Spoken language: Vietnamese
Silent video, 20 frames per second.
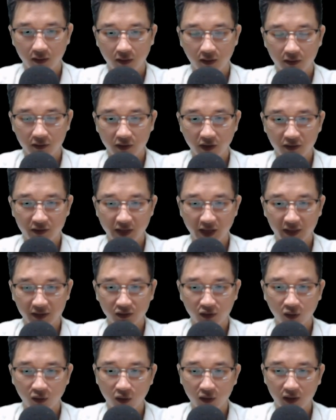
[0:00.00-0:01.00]
Đương nhiên
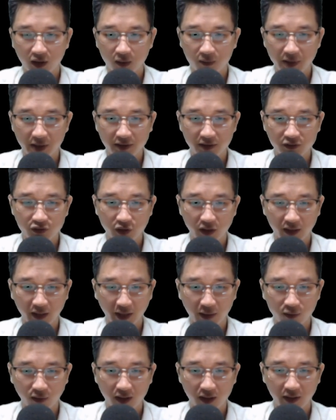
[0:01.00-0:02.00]
Tô Ngộ không biết những chuyện này
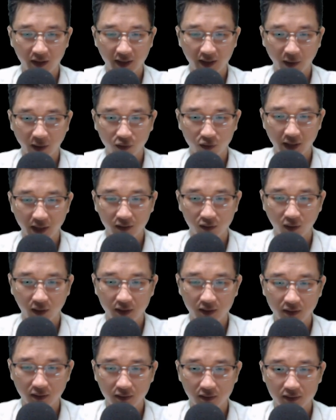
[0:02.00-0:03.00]
qua lời kể của Đế
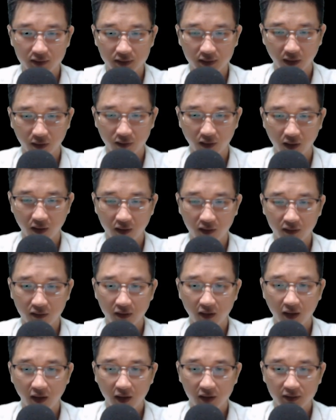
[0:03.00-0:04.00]
Tuấn. Sau đó,
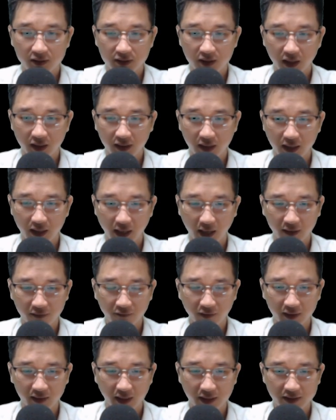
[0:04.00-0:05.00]
giờ thì hắn
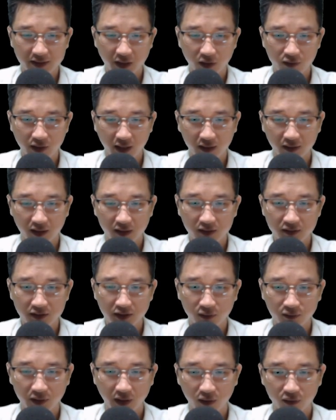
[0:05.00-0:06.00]
và Tề Chiếu đang đứng
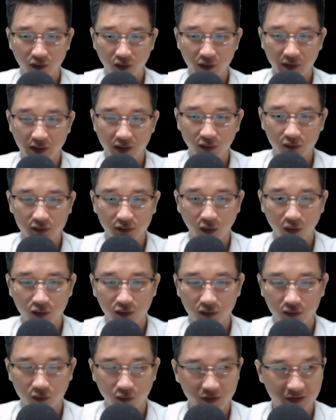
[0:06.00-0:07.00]
trong tiểu đội yêu
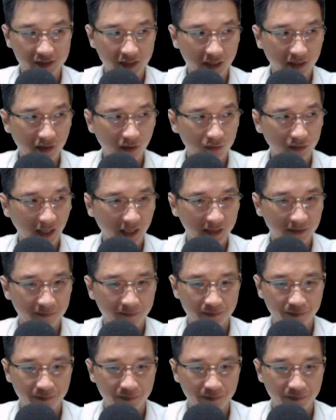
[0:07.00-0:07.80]
tôn của chiến yêu thành.